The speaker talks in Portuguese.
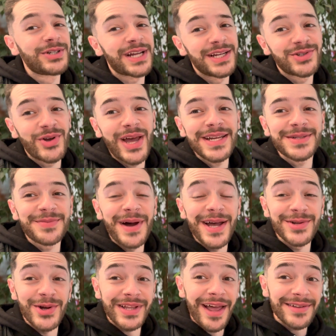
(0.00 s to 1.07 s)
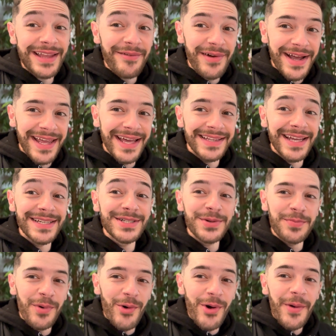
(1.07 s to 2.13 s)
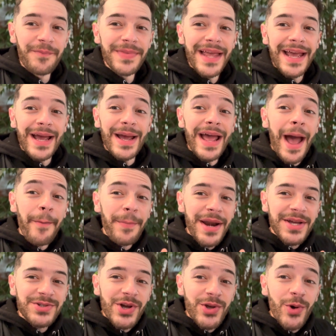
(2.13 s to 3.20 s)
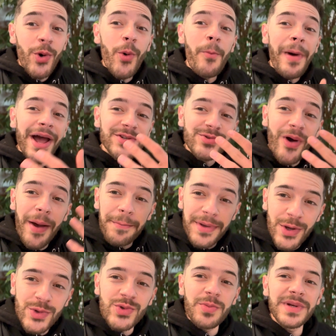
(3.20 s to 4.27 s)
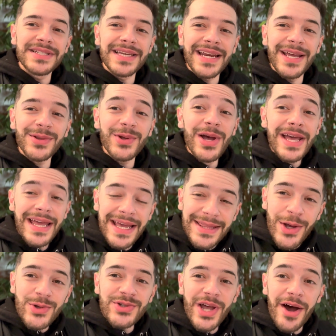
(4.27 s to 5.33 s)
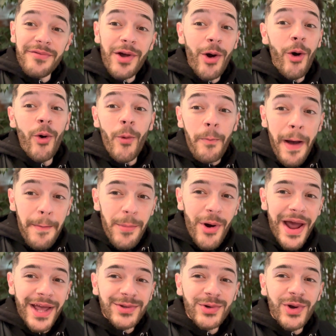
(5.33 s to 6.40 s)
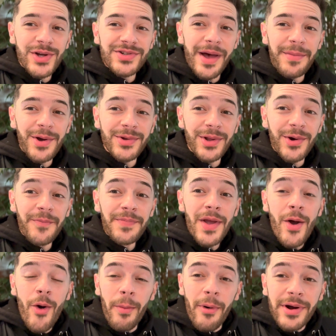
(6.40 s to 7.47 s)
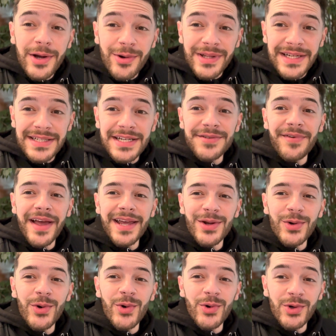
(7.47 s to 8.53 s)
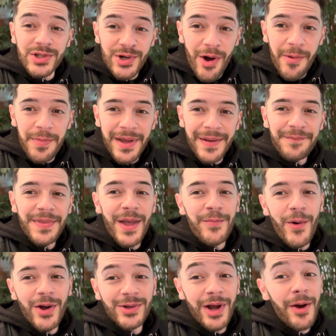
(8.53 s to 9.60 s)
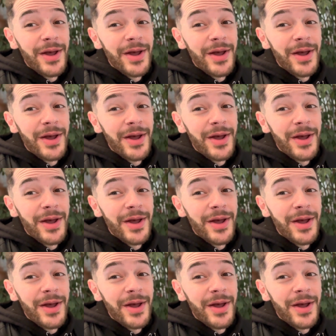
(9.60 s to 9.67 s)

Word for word: gente. Isso aí é demais, ó. Tá, tava aqui andando de boa. É, apareceu aqui o, mais um amigo subscrito e deu salve, ó. O papo reto que nosso amigo deu Bom que quando a gente vem aqui no, no shopping em Portugal,